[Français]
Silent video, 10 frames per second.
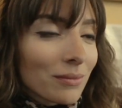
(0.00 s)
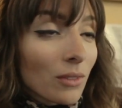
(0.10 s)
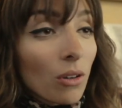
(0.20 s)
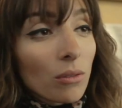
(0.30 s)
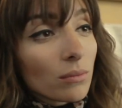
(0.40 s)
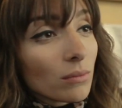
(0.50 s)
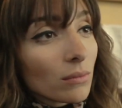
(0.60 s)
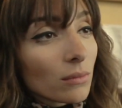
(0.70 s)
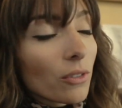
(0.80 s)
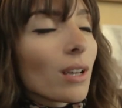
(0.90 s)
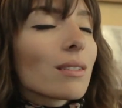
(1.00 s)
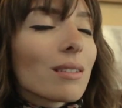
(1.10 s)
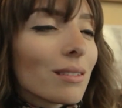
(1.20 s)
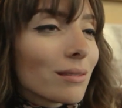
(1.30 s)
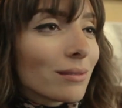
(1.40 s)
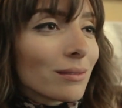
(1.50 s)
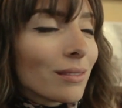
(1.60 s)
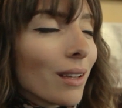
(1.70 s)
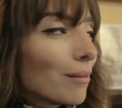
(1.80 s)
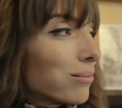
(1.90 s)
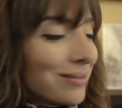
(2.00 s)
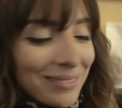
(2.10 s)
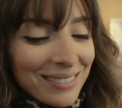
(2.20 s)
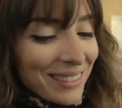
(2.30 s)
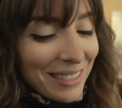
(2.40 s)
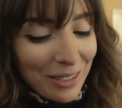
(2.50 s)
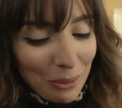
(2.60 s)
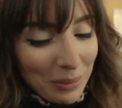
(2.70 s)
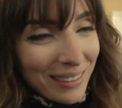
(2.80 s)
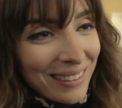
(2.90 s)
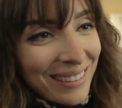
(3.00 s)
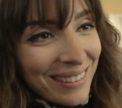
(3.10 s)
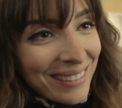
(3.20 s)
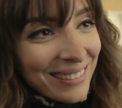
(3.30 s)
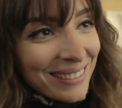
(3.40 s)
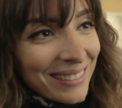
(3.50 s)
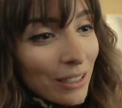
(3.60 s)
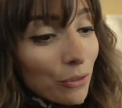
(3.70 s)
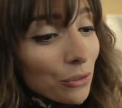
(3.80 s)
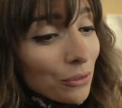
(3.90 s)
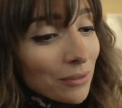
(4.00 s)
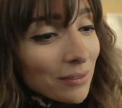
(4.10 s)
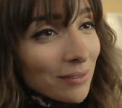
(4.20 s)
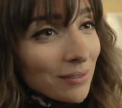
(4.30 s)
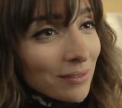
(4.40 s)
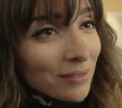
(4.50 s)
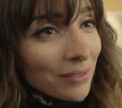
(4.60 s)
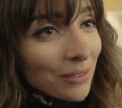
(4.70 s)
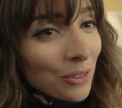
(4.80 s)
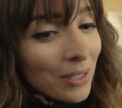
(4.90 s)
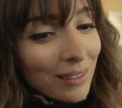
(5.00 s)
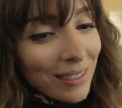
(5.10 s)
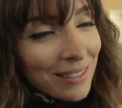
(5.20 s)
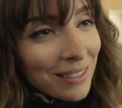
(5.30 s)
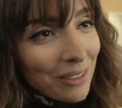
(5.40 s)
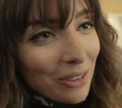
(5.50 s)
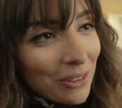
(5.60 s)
Non. pas ainsi. Laissez tomber. Et vous Vous êtes très élégant.